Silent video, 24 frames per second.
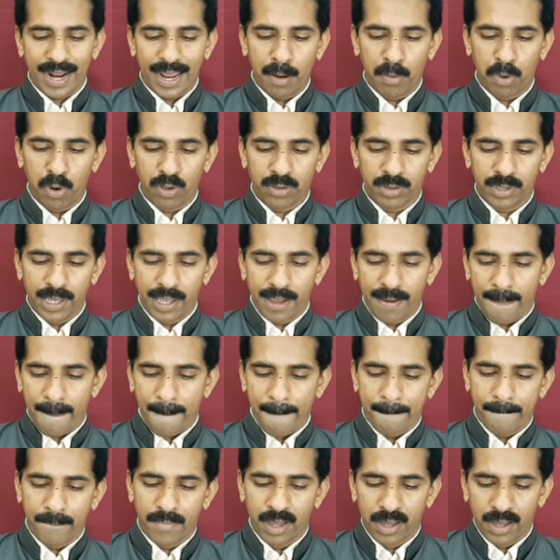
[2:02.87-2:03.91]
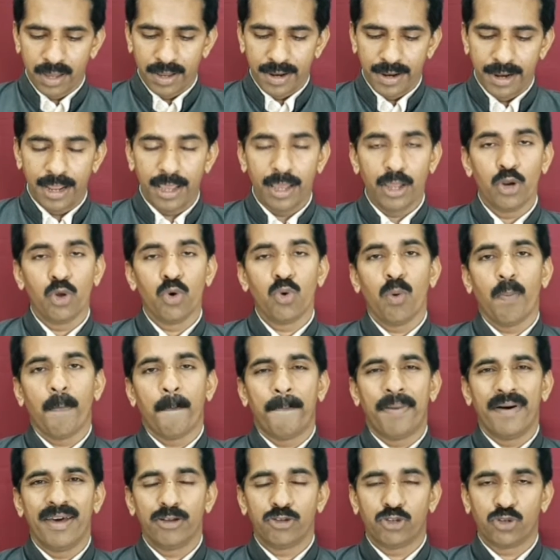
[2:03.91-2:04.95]
రాయబడింది నేను
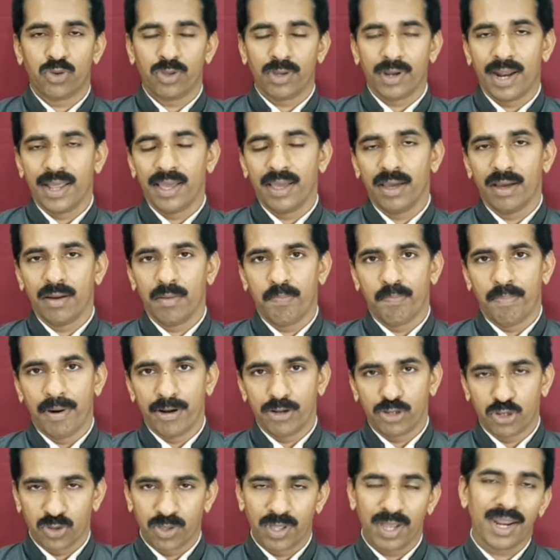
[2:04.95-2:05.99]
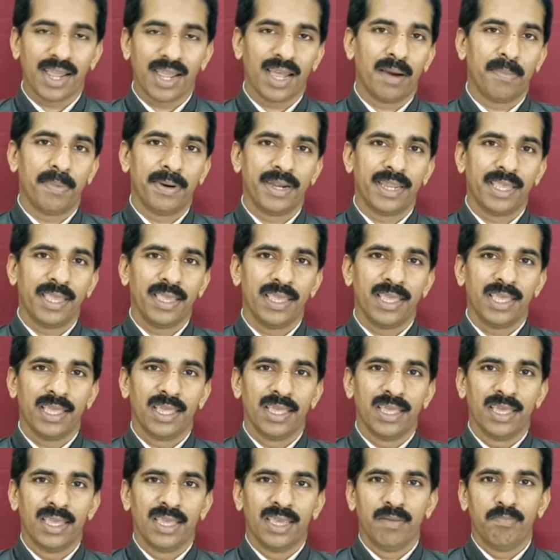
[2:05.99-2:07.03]
పరిశుద్ధుడే పరిశుద్ధుడు కాబట్టి
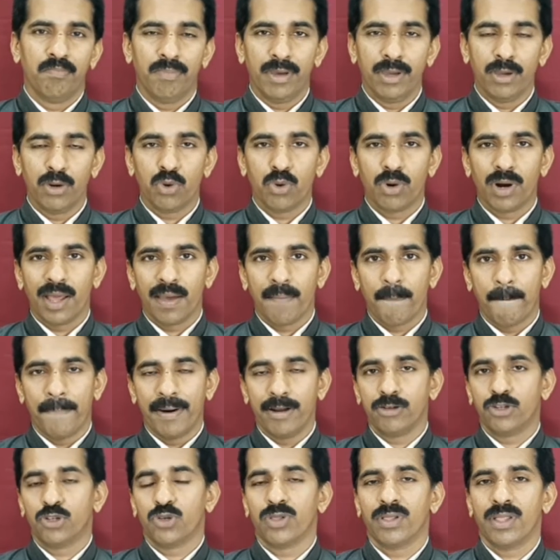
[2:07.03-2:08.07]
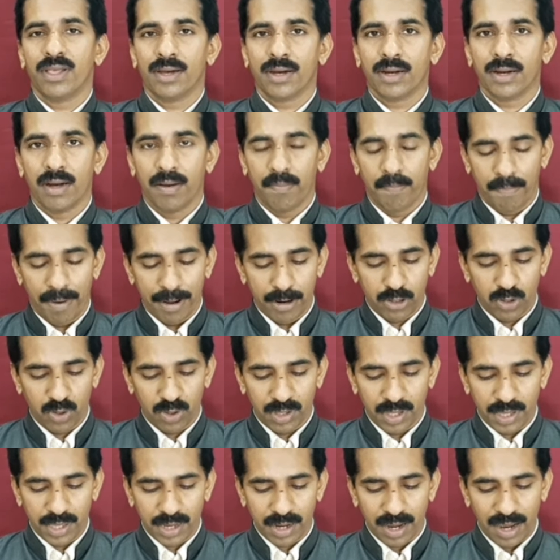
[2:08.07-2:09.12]
మీరు కూడా పరిశుద్ధ
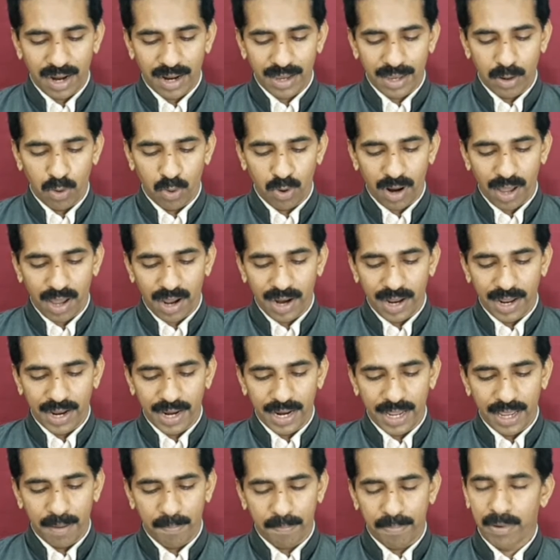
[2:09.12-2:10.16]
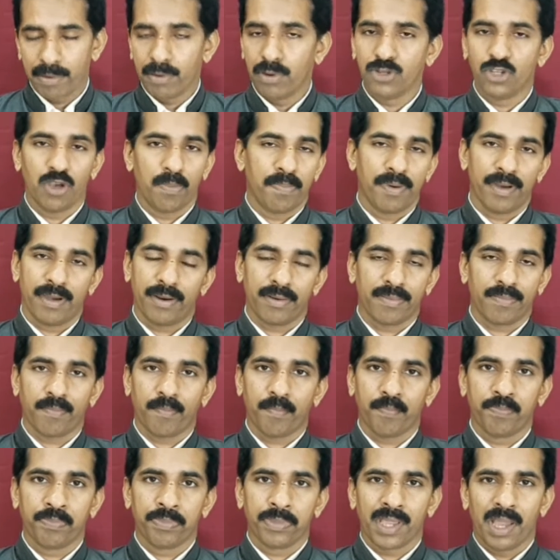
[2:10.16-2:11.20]
పరిశుద్ధ కలిగి ఉండాలి అని ప్రభు చెప్పారు
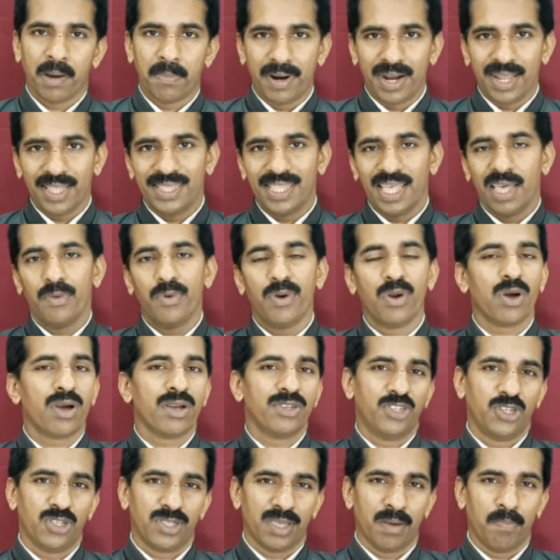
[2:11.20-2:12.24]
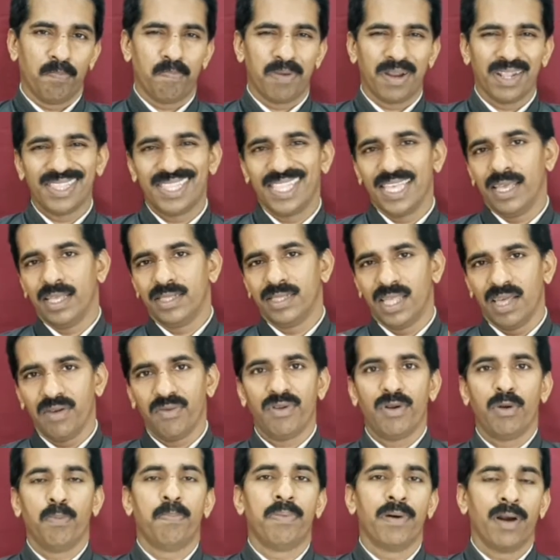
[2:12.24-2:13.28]
బట్ దేవుని యొక్క చిత్తం ప్రతి
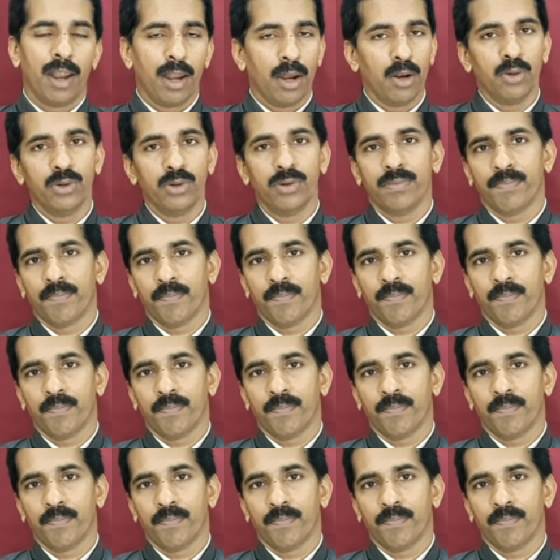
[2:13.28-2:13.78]
దేవుని పిల్లలు